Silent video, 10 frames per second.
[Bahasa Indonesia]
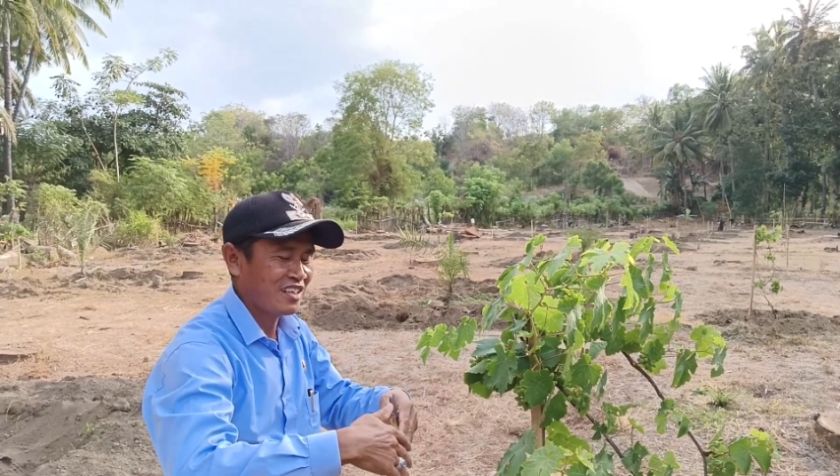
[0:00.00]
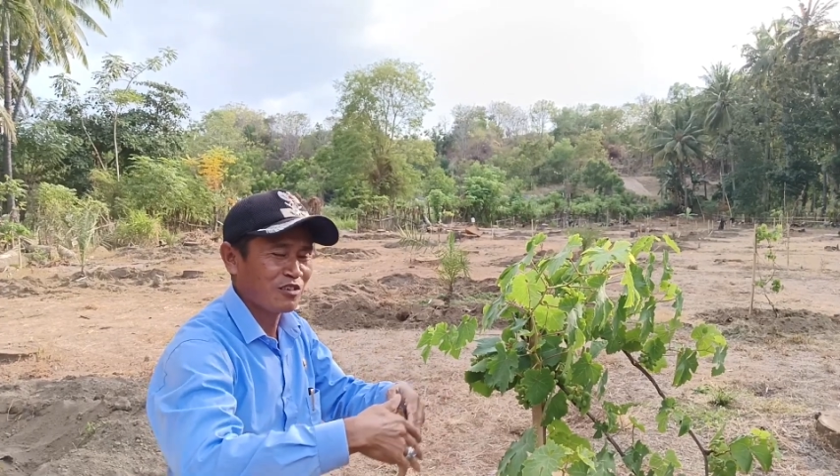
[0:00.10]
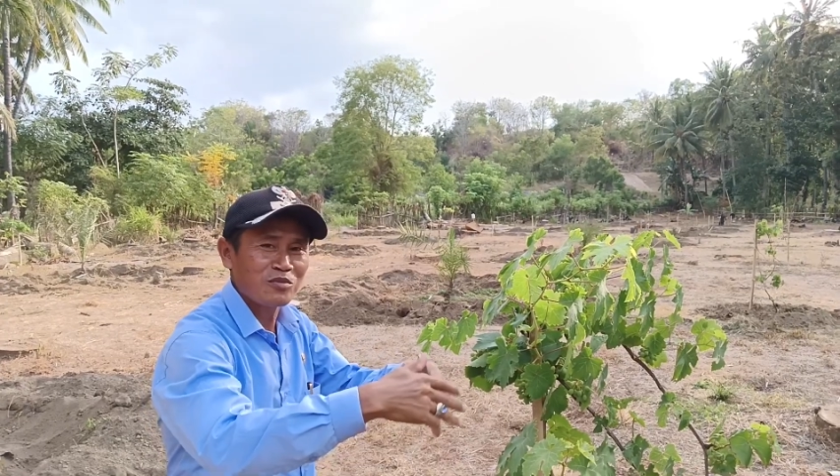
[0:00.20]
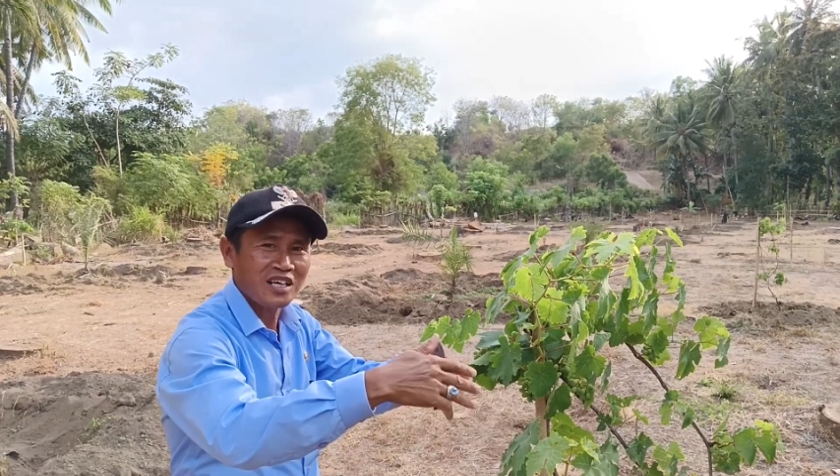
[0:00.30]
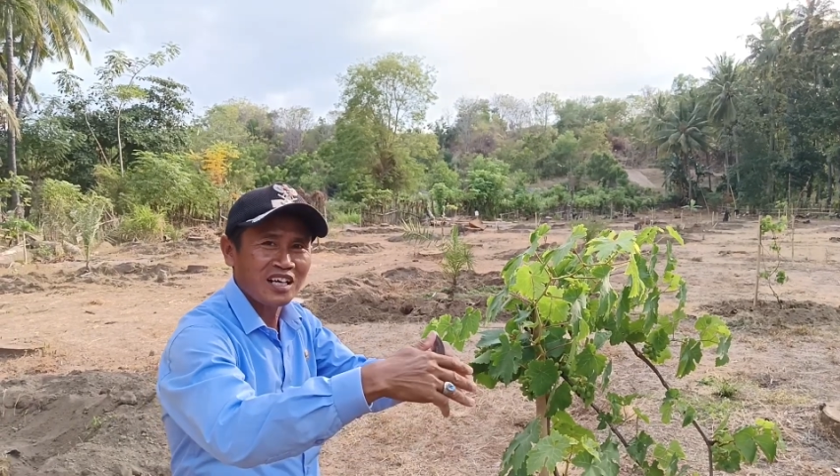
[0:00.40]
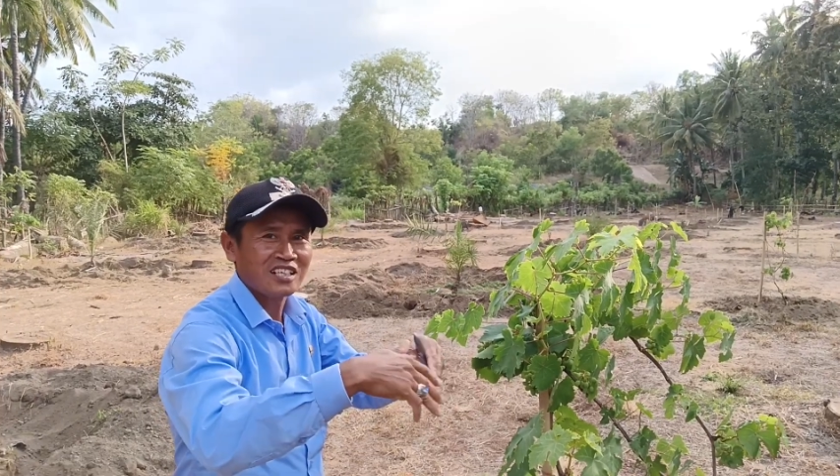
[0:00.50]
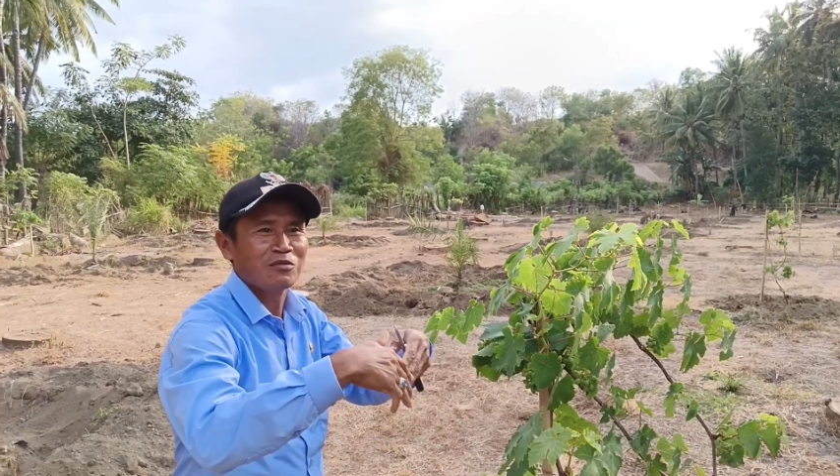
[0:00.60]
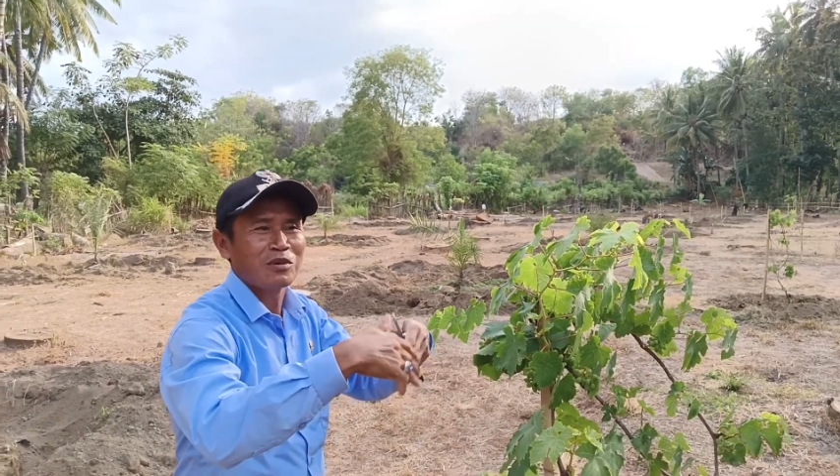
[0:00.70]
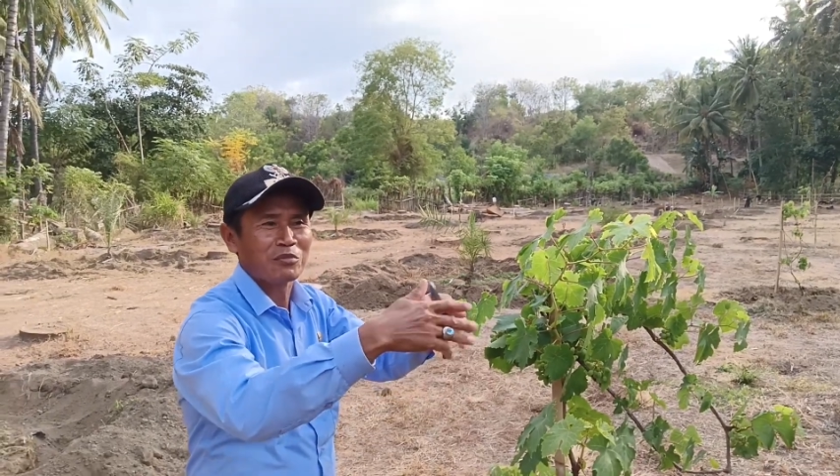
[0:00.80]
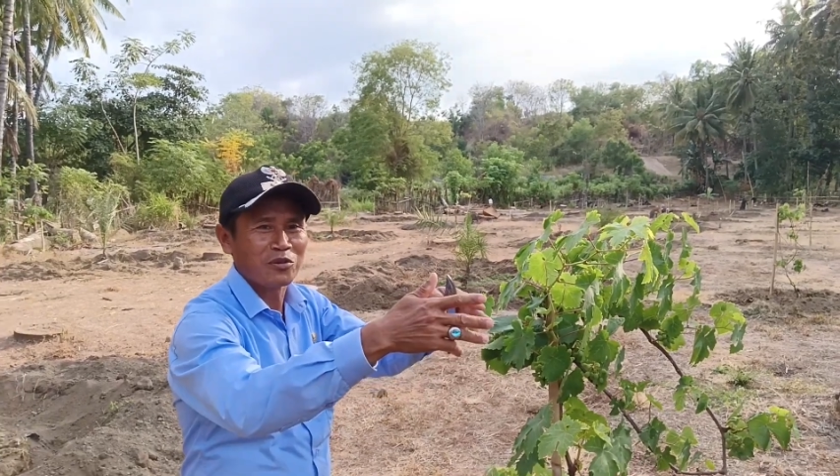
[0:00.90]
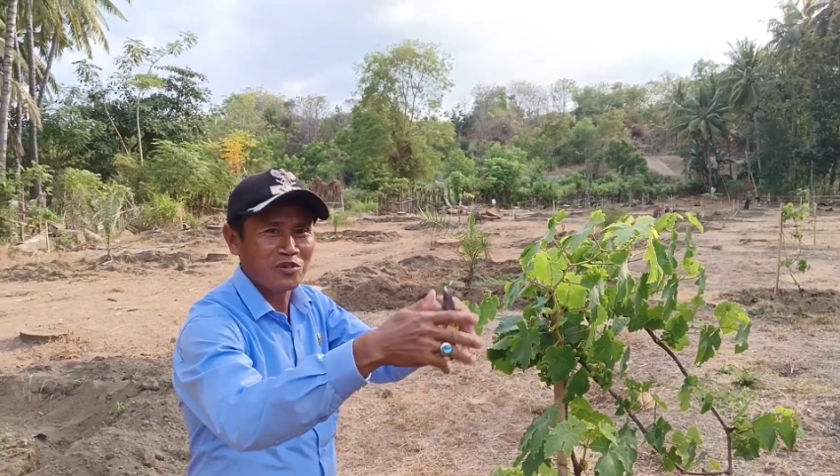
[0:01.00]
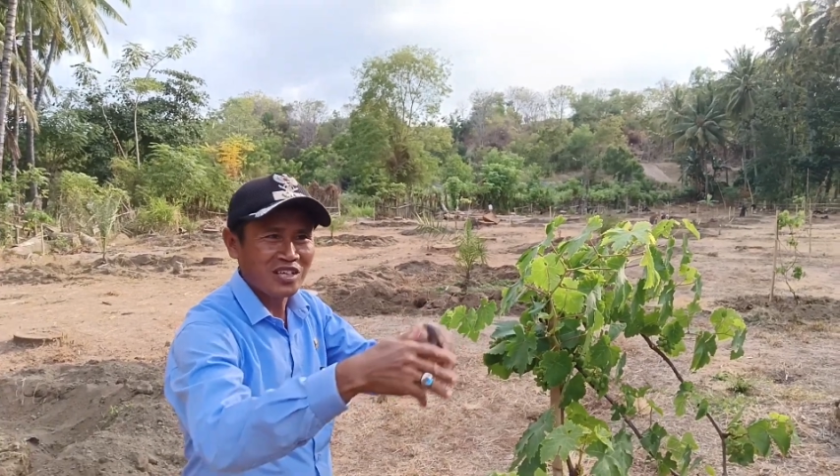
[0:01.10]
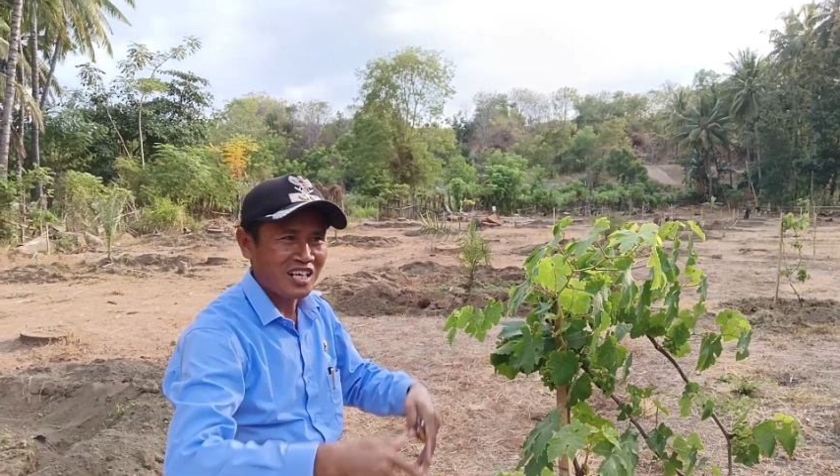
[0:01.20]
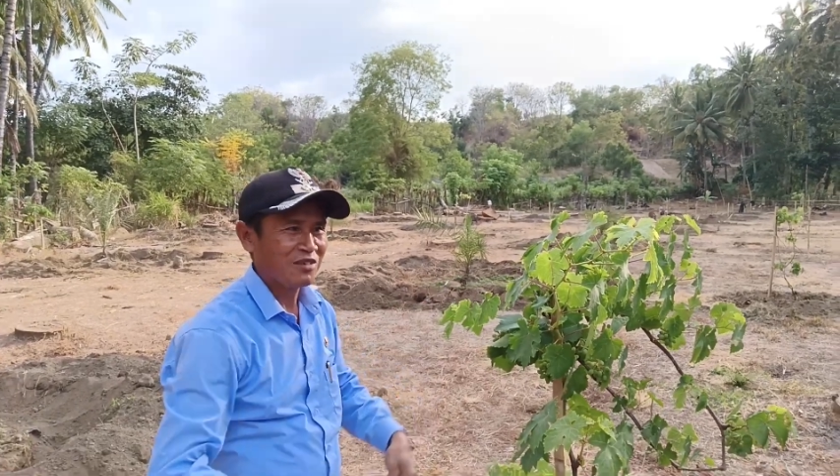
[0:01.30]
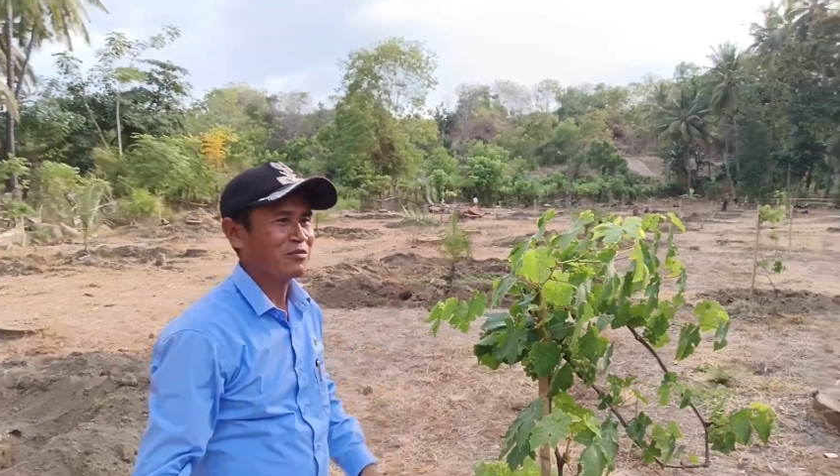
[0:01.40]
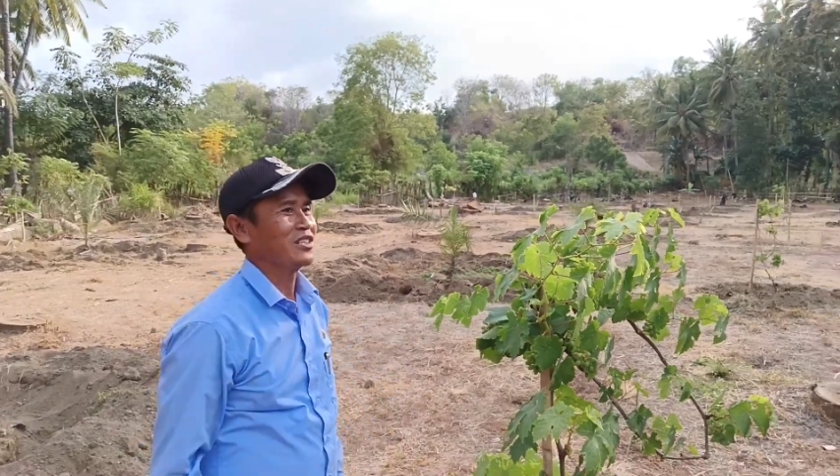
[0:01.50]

Rumah di depan beruga.